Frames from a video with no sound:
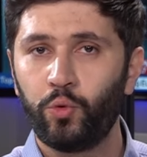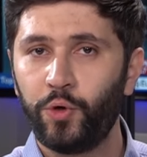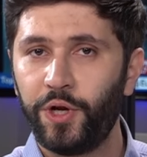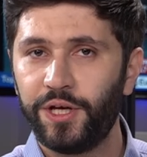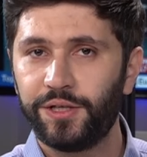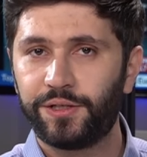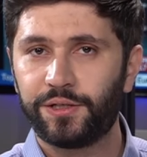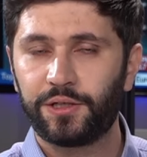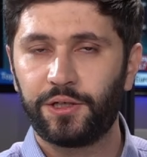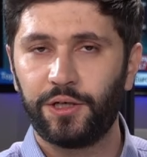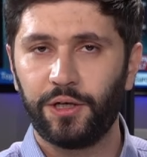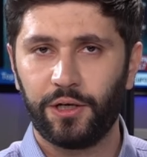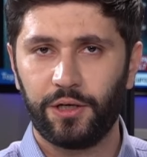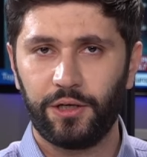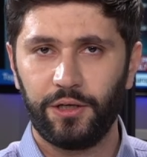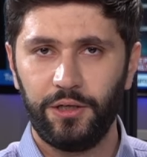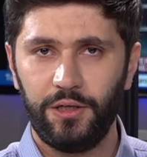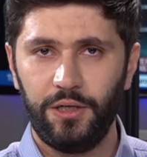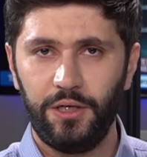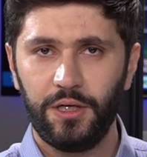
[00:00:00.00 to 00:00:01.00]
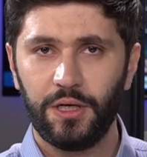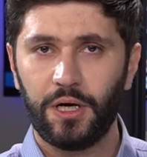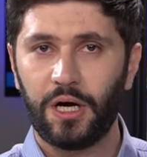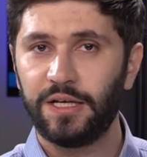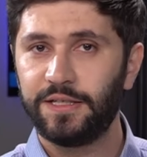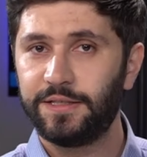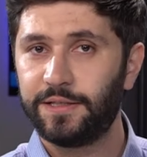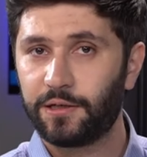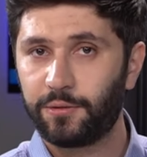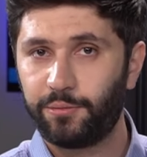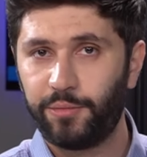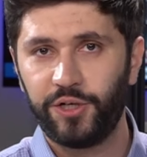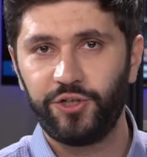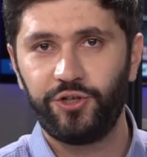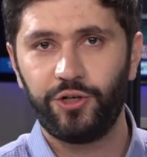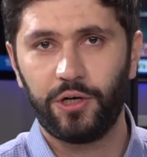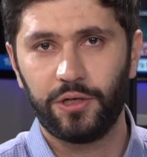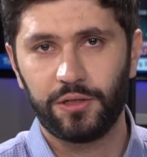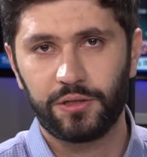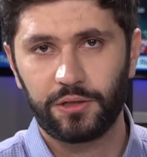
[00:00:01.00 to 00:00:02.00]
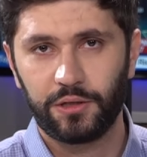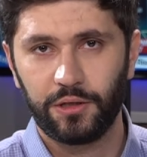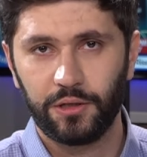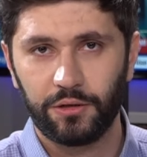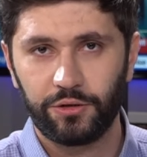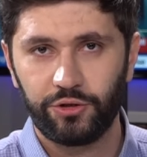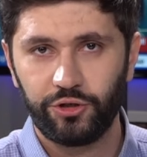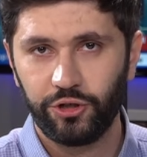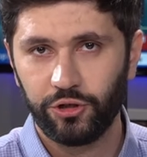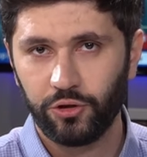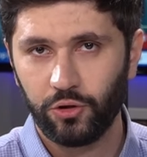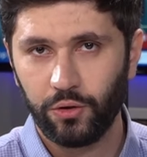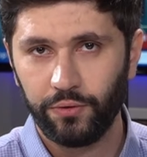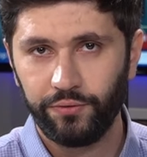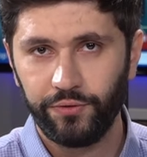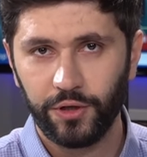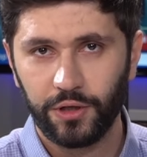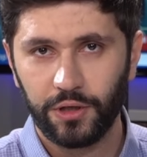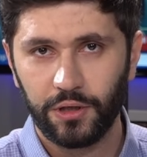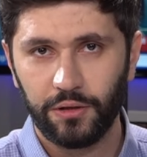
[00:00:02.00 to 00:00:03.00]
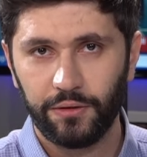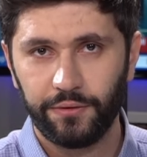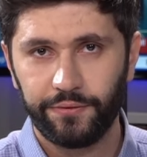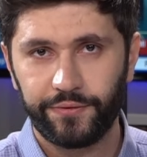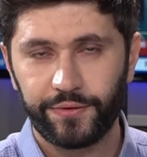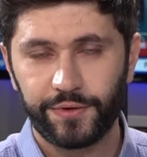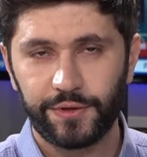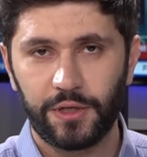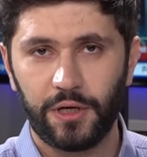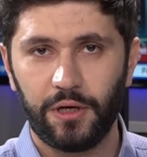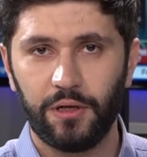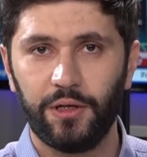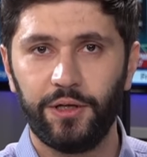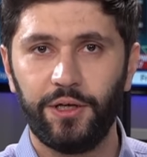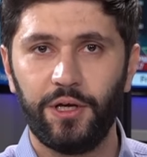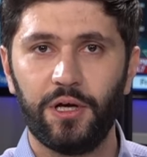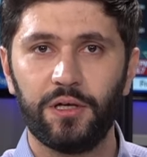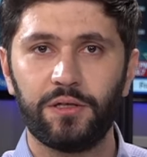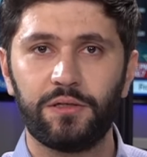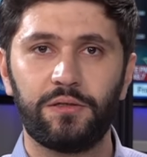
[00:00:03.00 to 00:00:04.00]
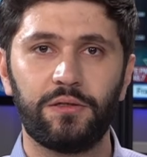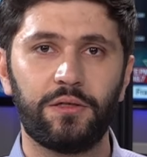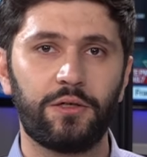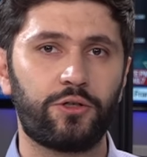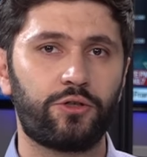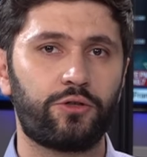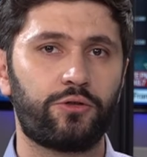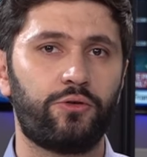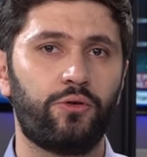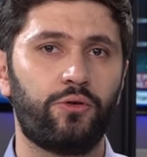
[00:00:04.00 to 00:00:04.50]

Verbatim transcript: турецких и азербайджанских чиновников стало ясно,